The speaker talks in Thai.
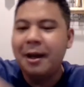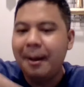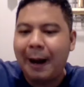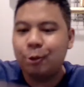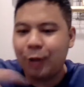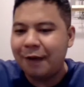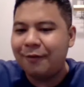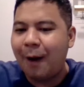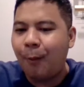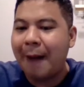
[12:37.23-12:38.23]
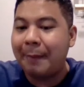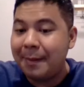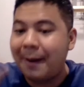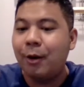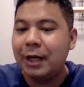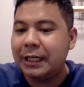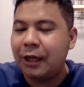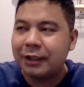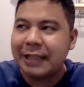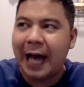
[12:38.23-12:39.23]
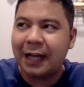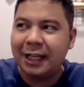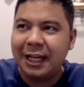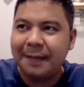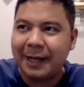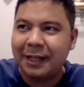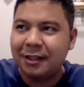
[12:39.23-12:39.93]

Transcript: เผ่าตัวเองฟังว่ามันมีเผ่าอื่นนอกจากที่เป็น